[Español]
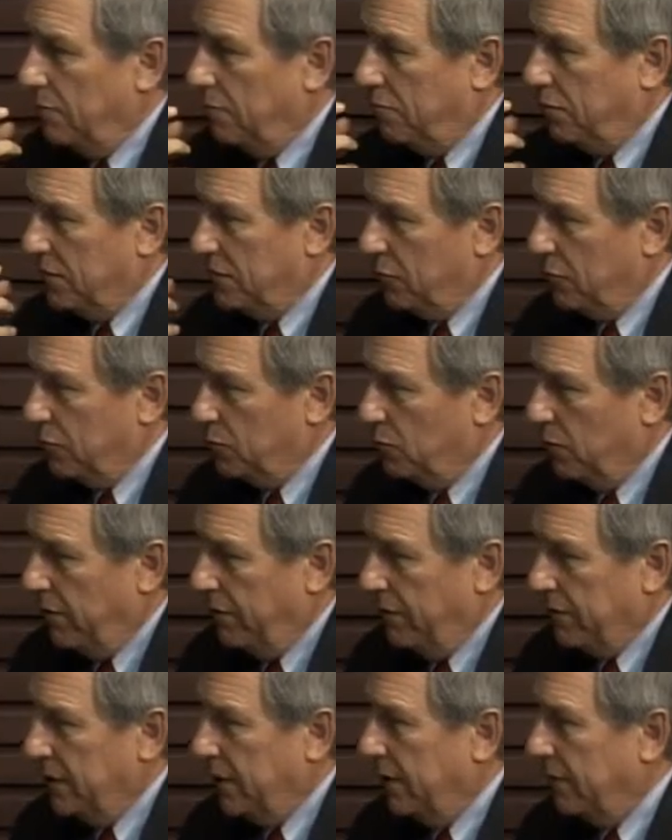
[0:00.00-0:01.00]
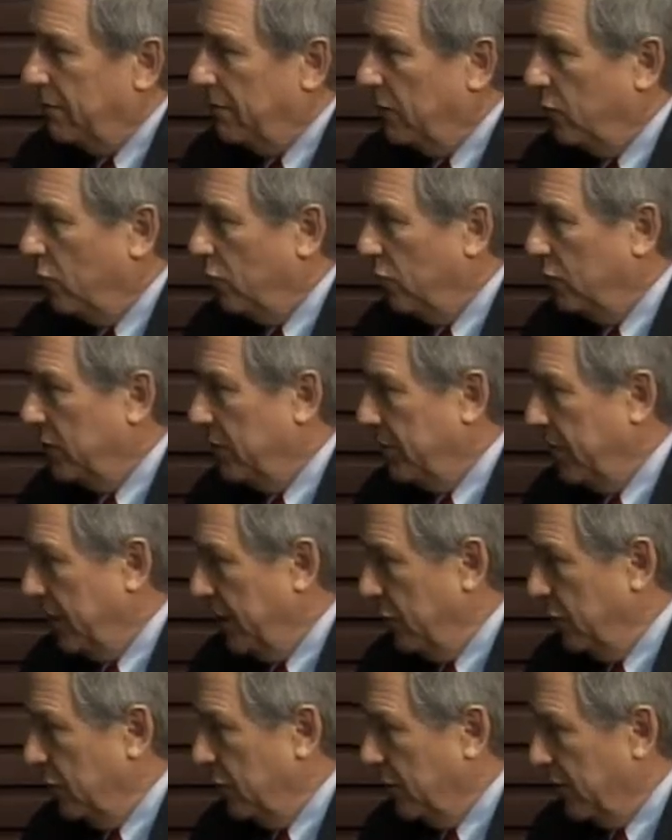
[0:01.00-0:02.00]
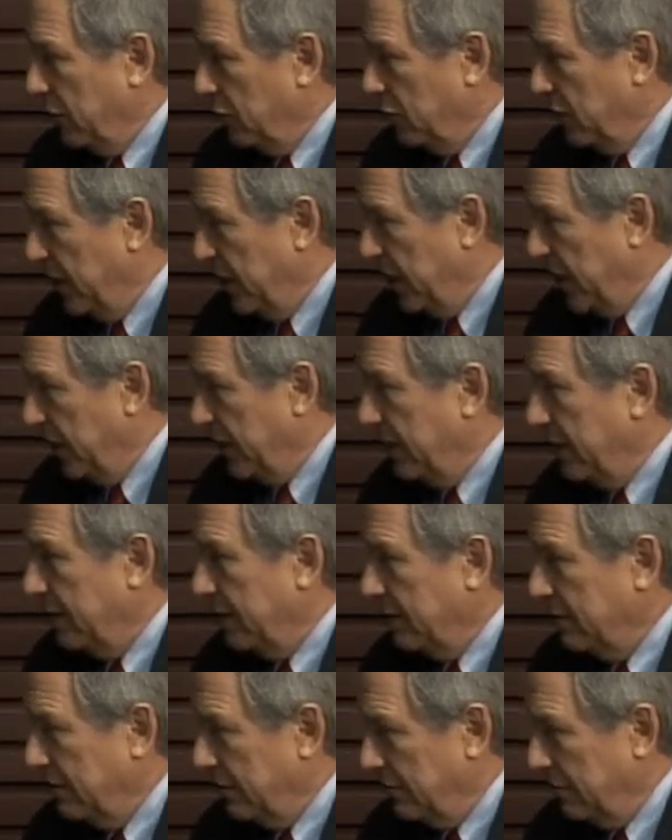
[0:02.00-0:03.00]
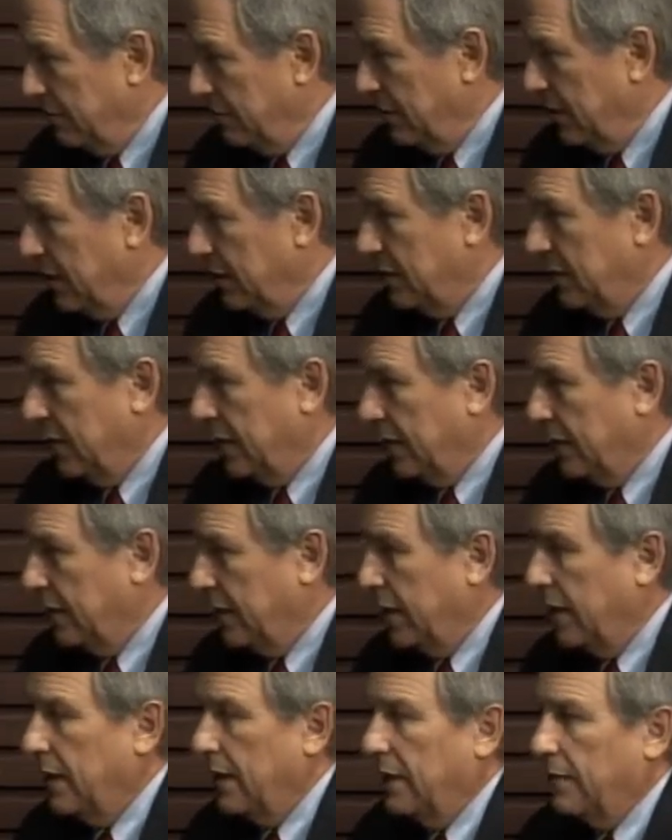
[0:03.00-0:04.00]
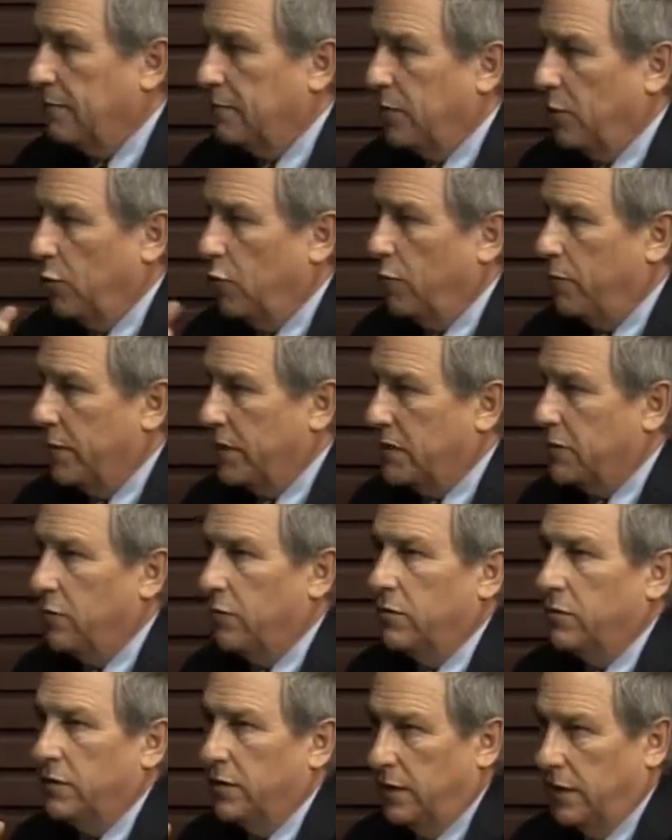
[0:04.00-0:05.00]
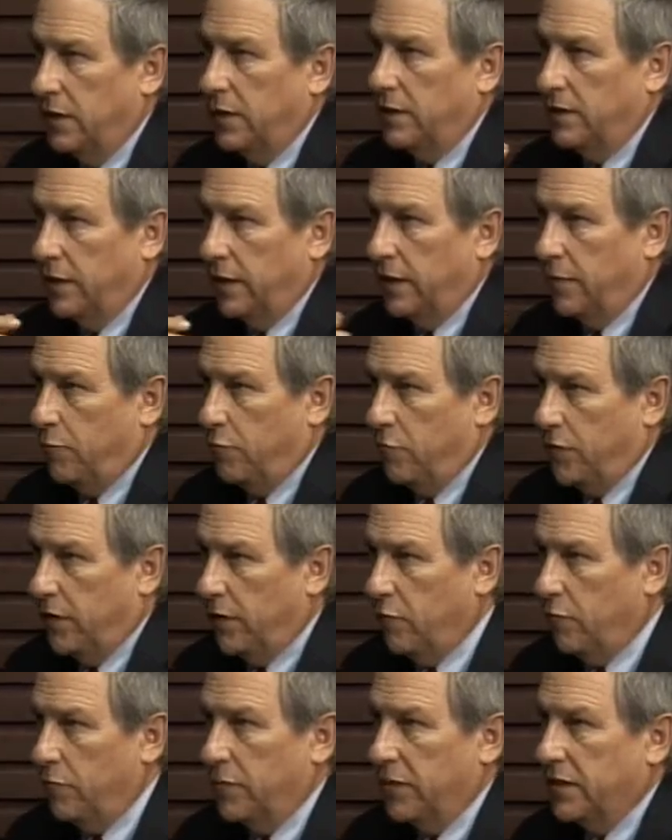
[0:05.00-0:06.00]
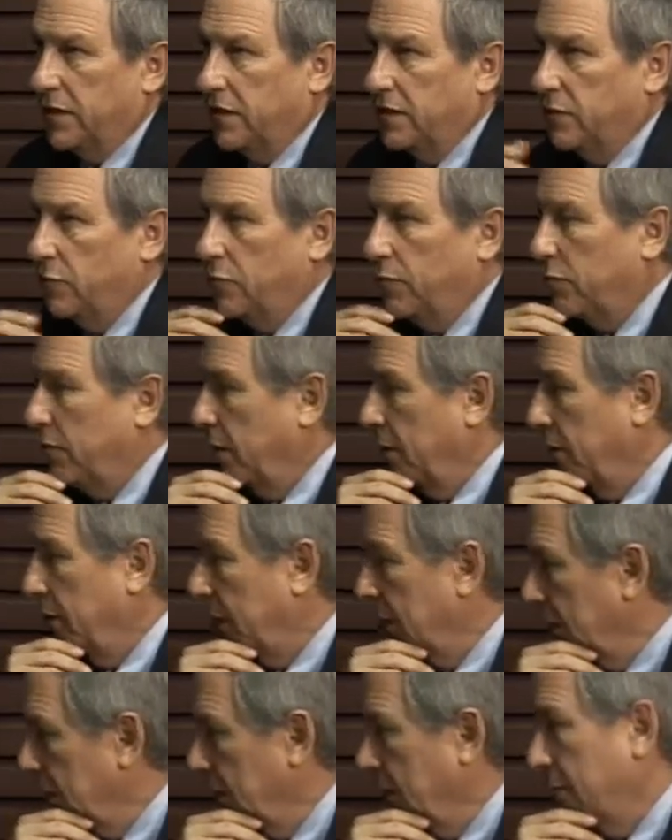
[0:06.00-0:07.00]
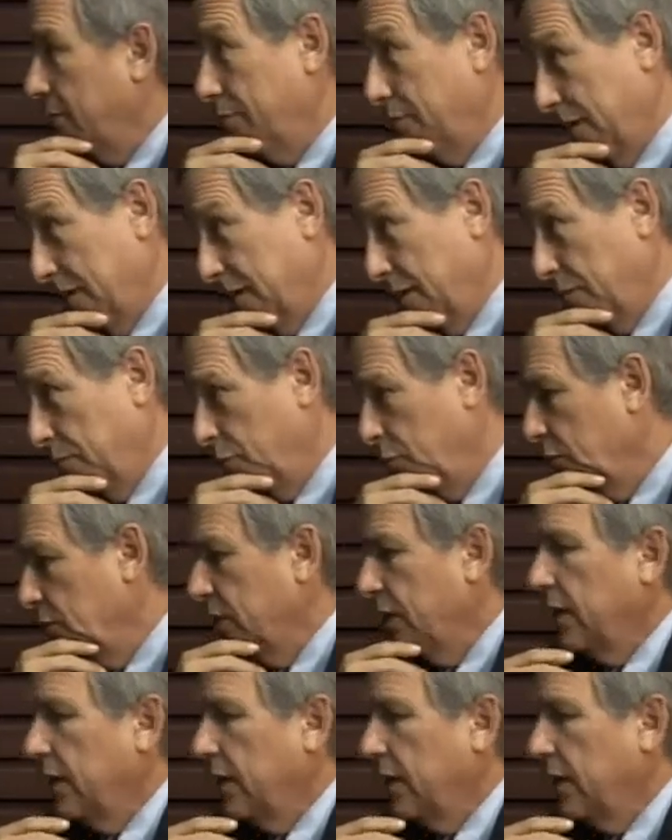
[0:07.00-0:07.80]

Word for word: pues no es por levantar focos amarillos, pero sí hay una cierta preocupación de que pudiera convertirse en un problema más amplio.